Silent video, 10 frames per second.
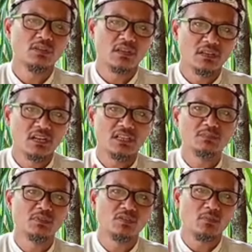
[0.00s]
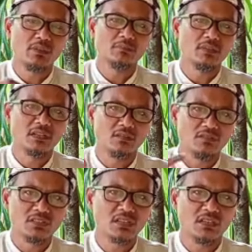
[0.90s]
idealisme, komitmen, dan
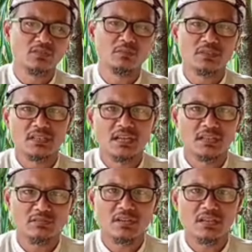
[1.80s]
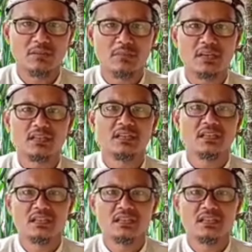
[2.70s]
konsisten itu bisa dilakukan dengan baik,